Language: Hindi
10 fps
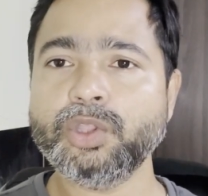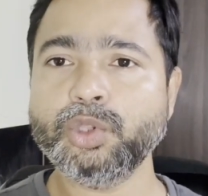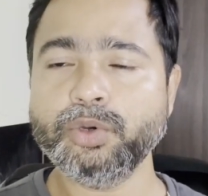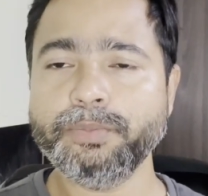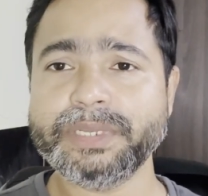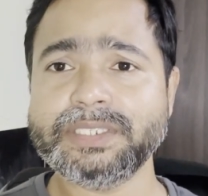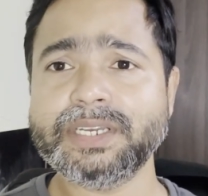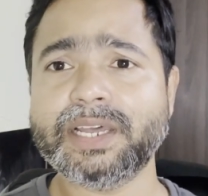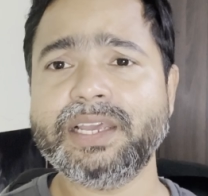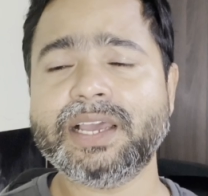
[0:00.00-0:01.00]
तो
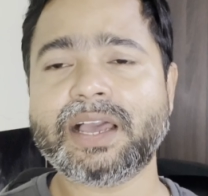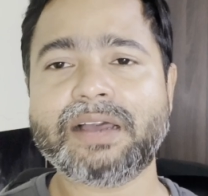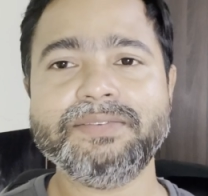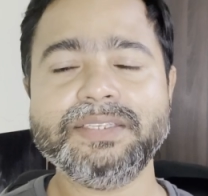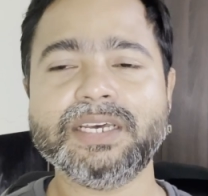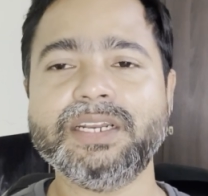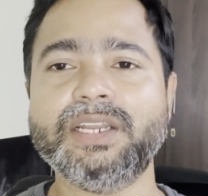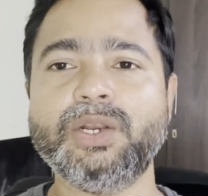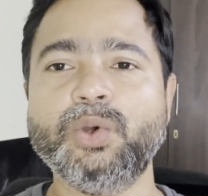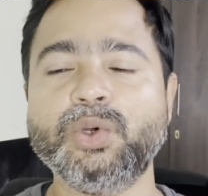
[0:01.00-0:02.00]
बेसिकली काफ़ी
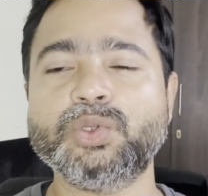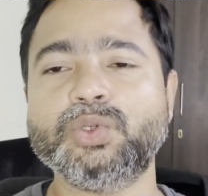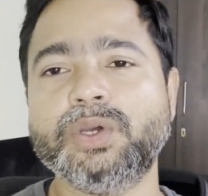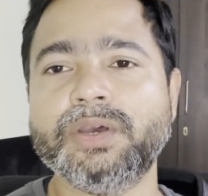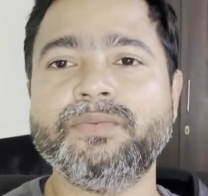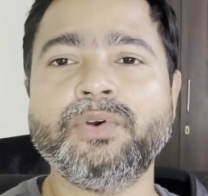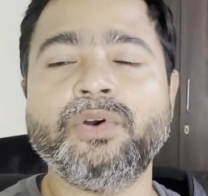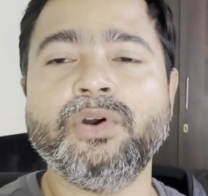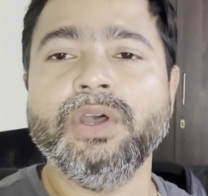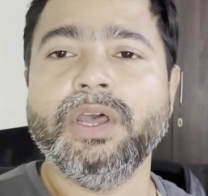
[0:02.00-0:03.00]
सारे लोग जो हैं वो